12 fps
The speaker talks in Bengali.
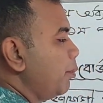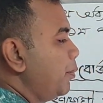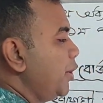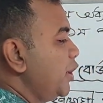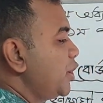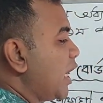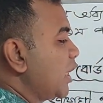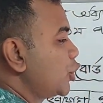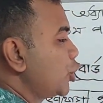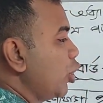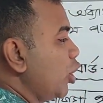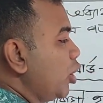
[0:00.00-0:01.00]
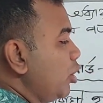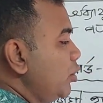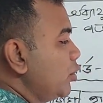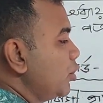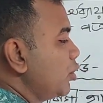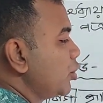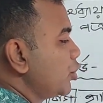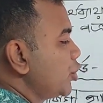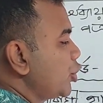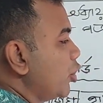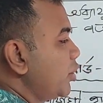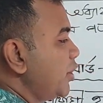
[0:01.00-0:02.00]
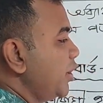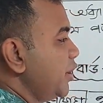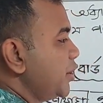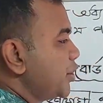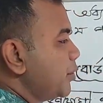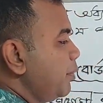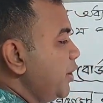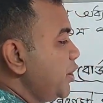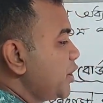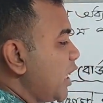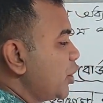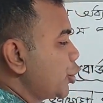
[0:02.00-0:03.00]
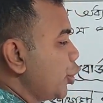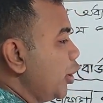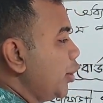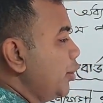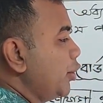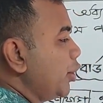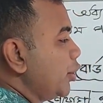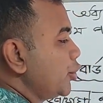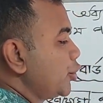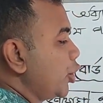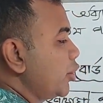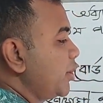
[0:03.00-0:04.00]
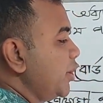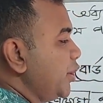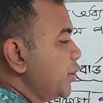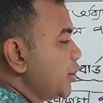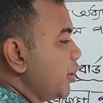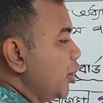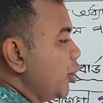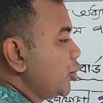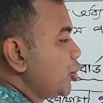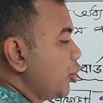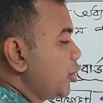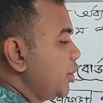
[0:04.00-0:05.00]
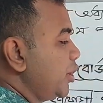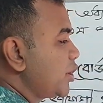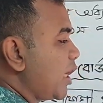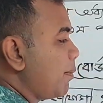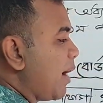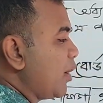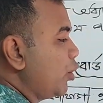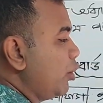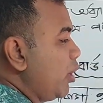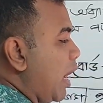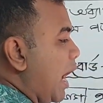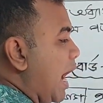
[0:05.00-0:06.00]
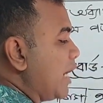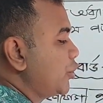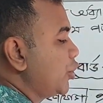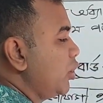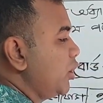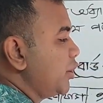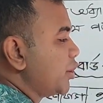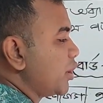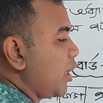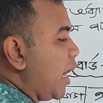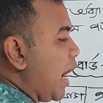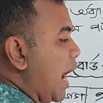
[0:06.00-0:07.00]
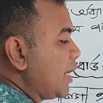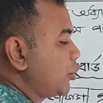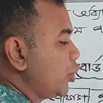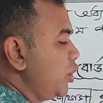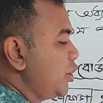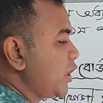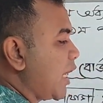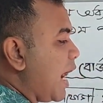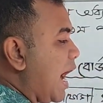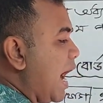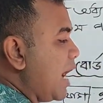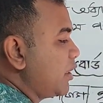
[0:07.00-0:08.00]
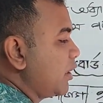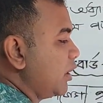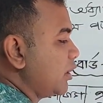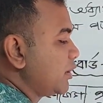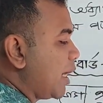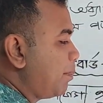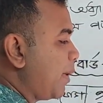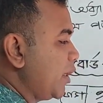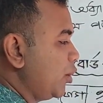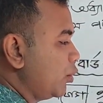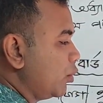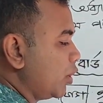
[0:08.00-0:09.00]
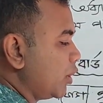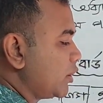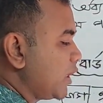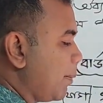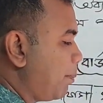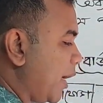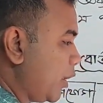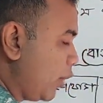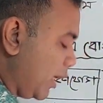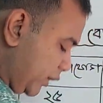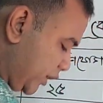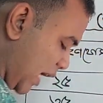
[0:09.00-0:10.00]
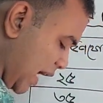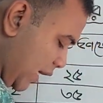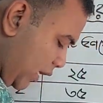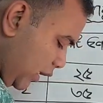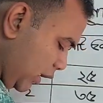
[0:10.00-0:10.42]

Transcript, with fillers: বিশ আর ষোলো ছত্রিশ বিশ আর ষোলো ছত্রিশ ছত্রিশ আর বারো আটচল্লিশ আটচল্লিশ আর আট ছাপ্পান্ন ছাপ্পান্ন আর চার